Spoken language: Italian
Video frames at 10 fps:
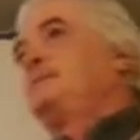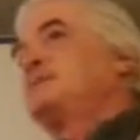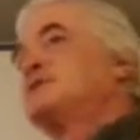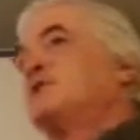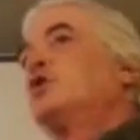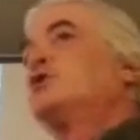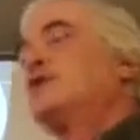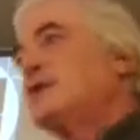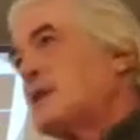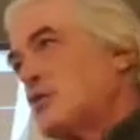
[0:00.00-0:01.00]
se voglio
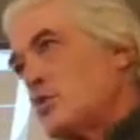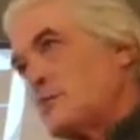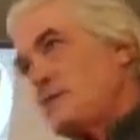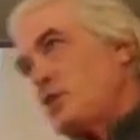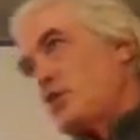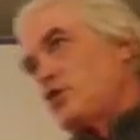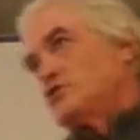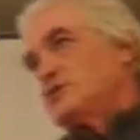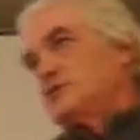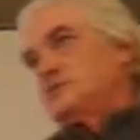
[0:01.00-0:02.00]
venderlo come
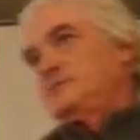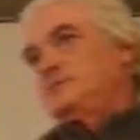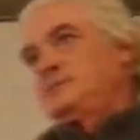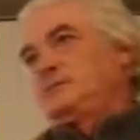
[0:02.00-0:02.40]
biologico,